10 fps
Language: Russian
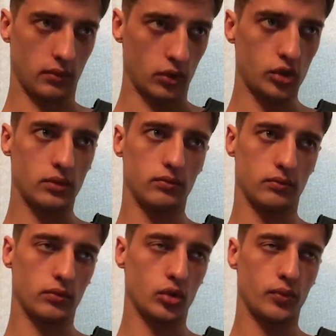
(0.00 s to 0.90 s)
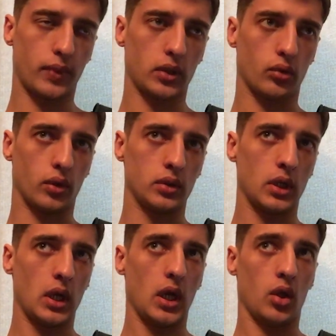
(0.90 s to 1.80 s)
очень, очень подходит.
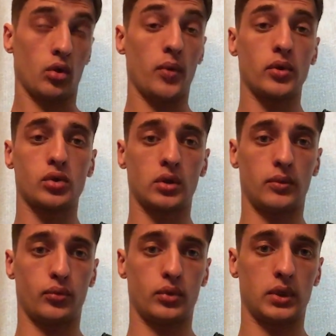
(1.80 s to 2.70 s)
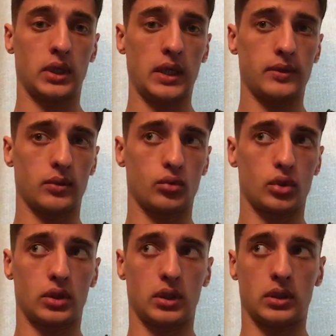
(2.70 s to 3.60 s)
Другой вопрос, кто там будет играть, потому
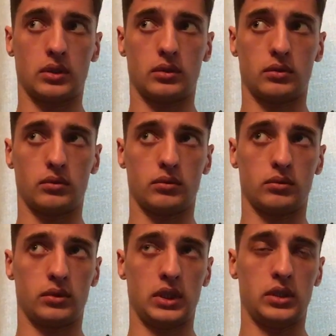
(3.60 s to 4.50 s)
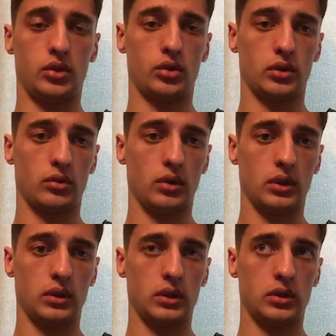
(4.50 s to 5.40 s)
что есть еще
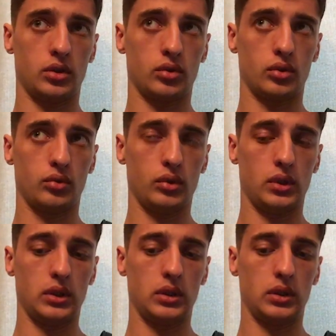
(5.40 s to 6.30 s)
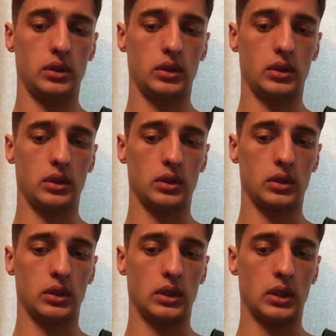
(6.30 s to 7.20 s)
Регони, есть еще Дрюси,
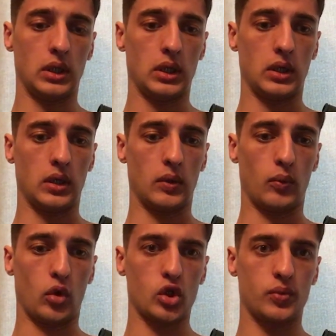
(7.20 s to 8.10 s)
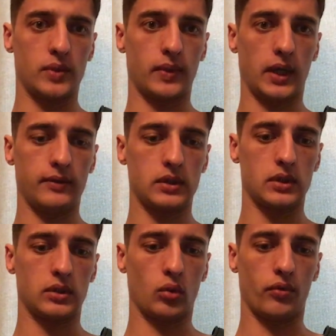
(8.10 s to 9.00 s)
и, э, может быть,
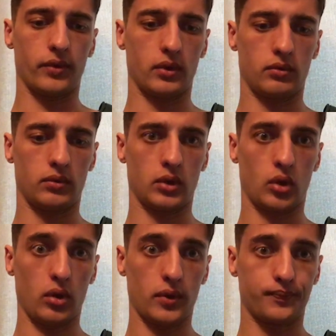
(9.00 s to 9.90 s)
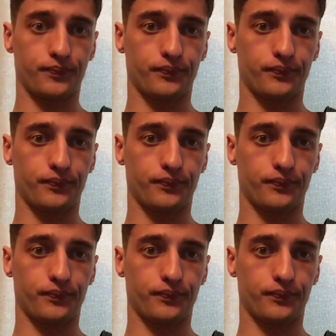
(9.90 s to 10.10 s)
появится новый игрок.